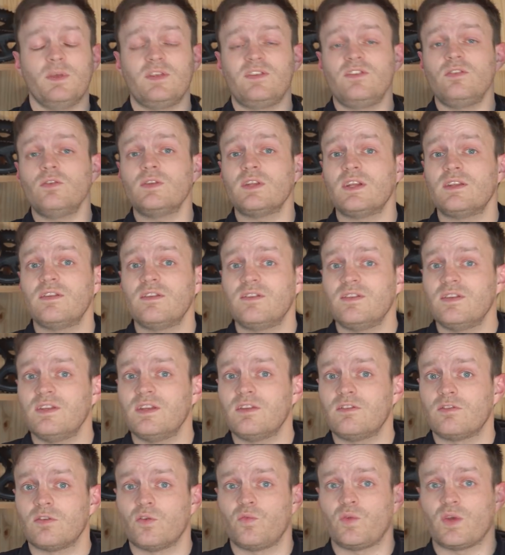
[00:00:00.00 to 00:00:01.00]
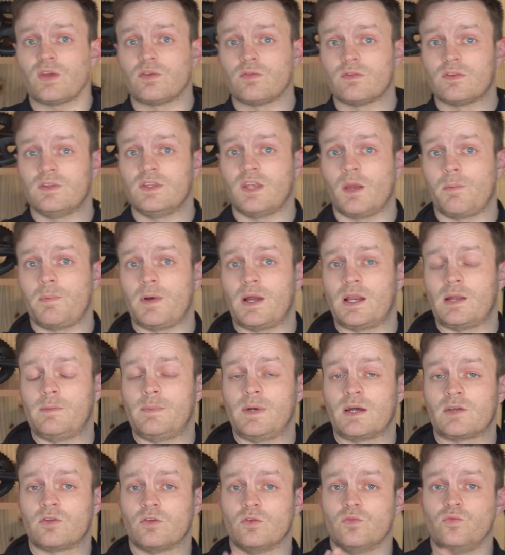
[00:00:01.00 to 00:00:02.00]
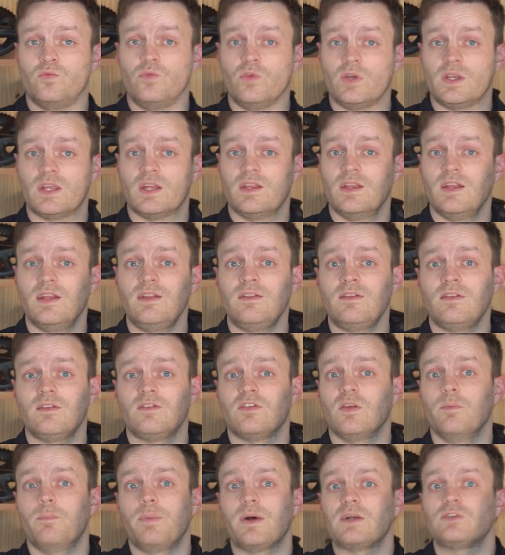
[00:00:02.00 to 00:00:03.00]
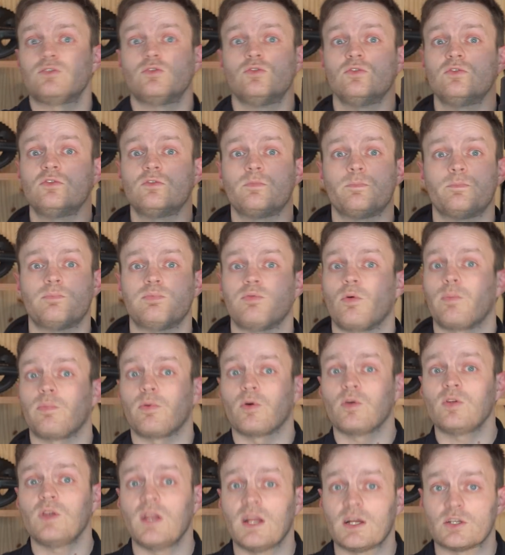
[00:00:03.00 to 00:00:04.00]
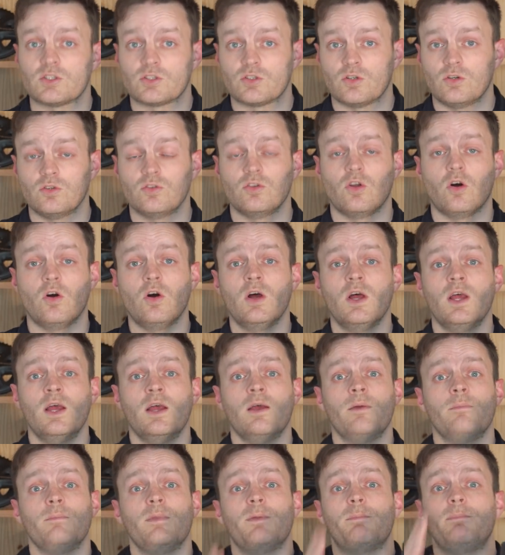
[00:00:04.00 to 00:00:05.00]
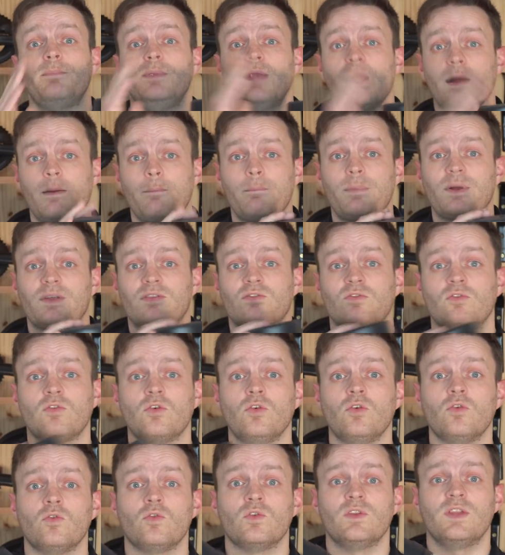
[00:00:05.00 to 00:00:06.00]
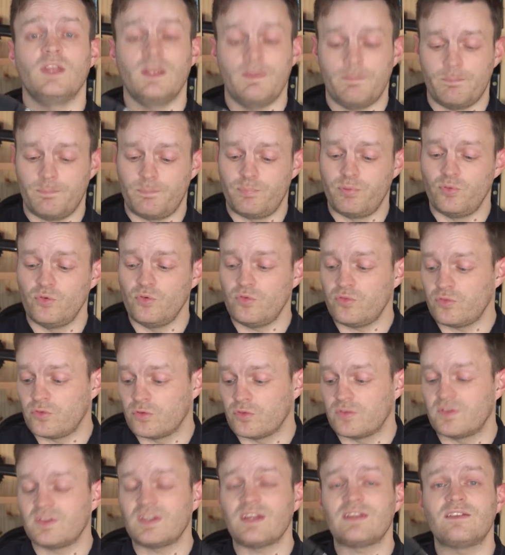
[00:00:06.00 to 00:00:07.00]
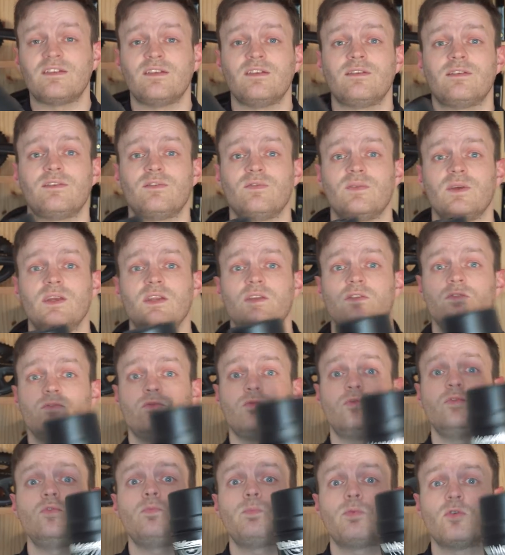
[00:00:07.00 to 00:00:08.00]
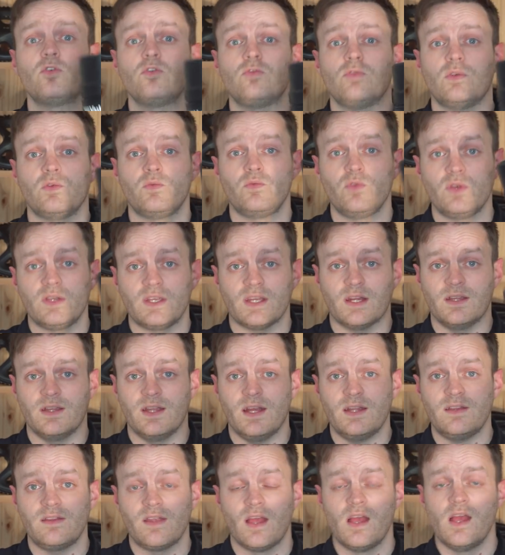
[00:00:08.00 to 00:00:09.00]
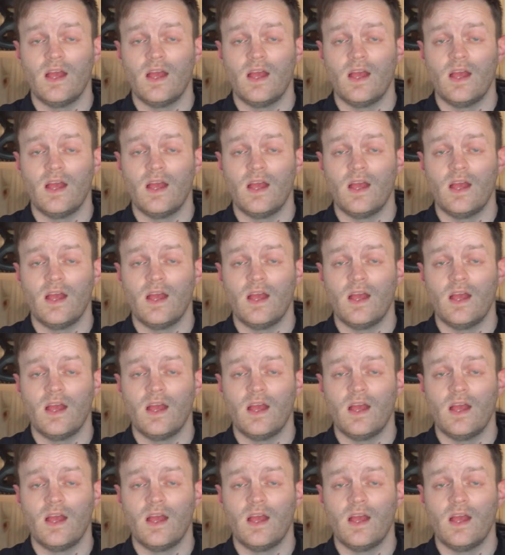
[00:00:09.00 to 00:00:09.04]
Mais si on a décidé de se faire soutenir par la marque Vulcanet, c'est pas juste pour prendre l'argent, non, mais bien parce que on est plus que satisfait du produit Vulcanet